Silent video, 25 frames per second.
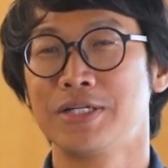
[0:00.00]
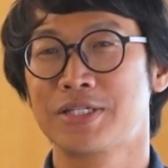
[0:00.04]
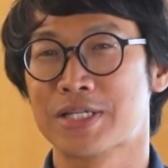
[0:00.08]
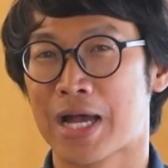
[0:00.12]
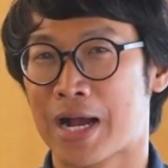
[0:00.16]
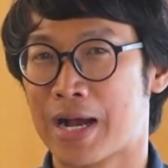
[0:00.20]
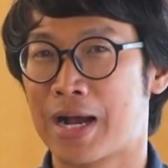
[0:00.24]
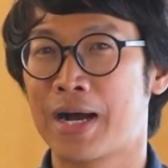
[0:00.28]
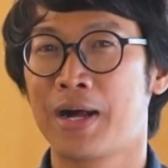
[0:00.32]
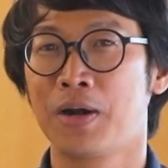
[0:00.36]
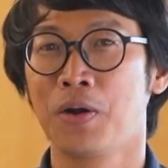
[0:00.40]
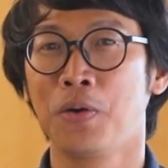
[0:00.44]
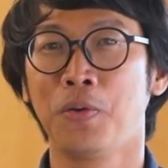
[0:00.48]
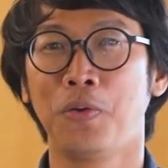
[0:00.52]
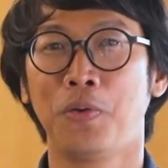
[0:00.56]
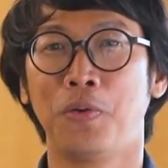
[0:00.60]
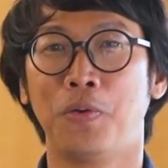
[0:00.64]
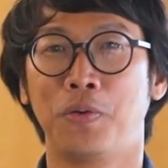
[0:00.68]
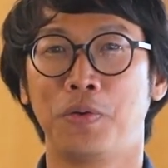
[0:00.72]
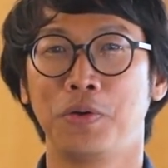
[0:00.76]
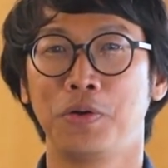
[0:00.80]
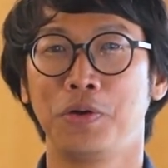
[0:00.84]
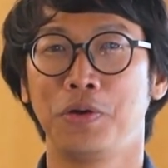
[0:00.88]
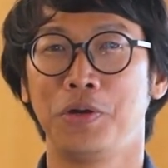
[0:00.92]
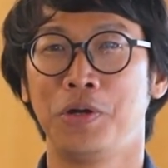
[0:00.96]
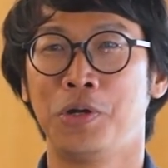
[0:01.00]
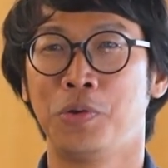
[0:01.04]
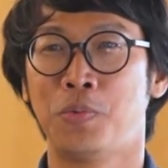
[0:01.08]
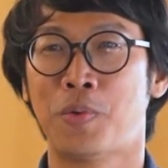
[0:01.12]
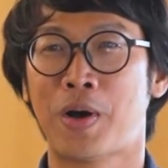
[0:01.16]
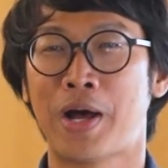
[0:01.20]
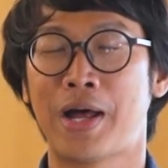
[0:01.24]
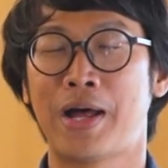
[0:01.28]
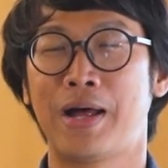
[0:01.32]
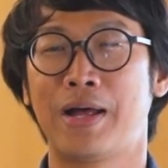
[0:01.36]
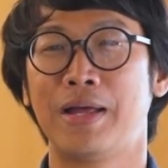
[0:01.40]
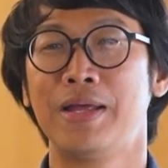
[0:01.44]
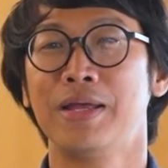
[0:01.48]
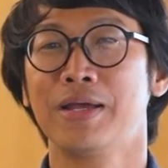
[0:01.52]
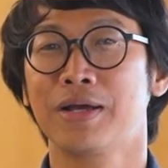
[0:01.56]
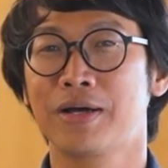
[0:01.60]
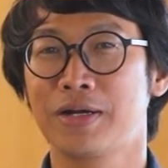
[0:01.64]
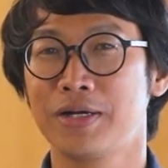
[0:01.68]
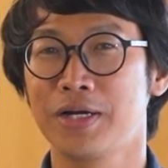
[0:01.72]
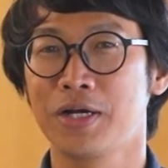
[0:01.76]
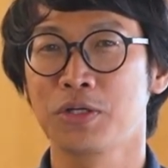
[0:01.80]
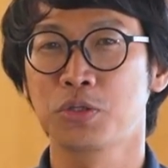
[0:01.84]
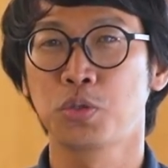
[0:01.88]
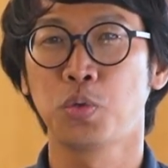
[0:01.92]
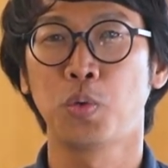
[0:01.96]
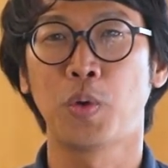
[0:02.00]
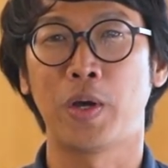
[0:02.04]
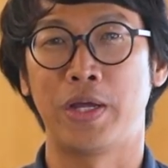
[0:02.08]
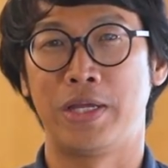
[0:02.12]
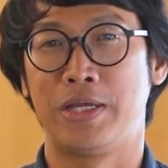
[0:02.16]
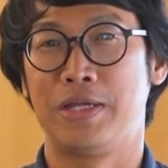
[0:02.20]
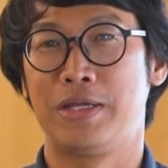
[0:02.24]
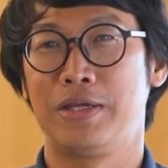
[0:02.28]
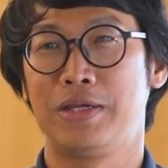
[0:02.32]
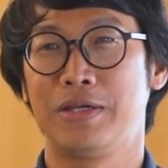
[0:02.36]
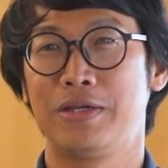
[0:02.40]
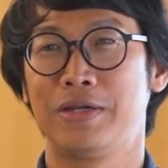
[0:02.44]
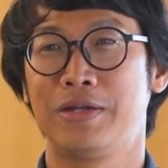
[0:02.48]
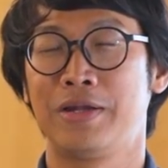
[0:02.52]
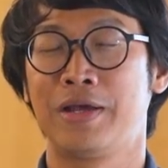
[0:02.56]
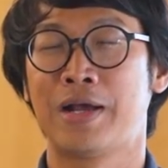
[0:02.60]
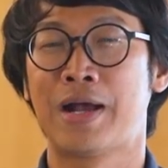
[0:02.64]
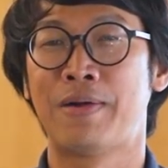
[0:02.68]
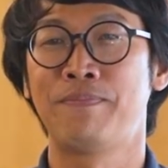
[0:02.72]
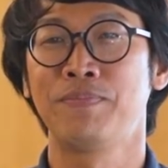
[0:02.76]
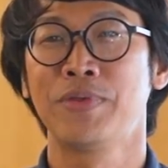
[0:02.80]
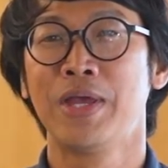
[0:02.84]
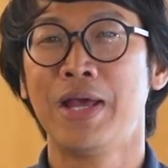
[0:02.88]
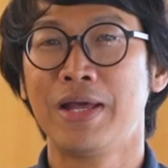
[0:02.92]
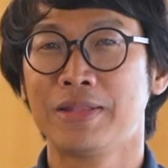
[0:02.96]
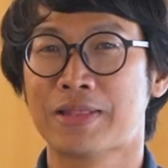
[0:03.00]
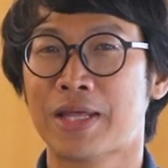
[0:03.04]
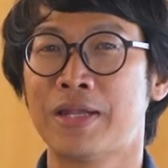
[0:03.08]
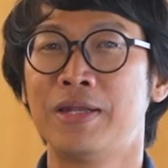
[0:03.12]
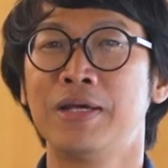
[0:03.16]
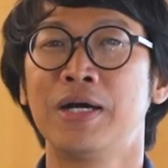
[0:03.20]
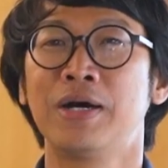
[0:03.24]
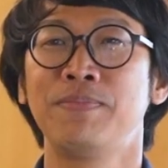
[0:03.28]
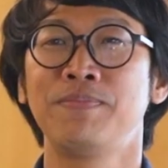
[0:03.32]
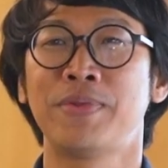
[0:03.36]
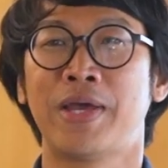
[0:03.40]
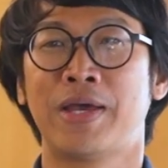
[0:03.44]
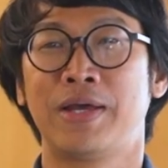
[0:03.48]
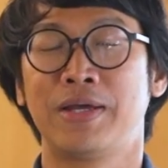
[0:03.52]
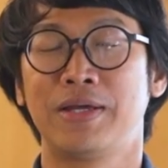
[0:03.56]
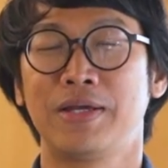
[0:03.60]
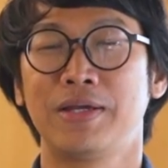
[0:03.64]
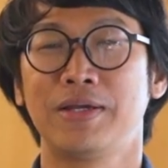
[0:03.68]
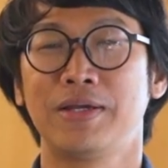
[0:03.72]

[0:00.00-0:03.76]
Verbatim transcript: สังคโลกหรือว่าเครื่องถ้วยนะครับแต่เดิมเนี่ย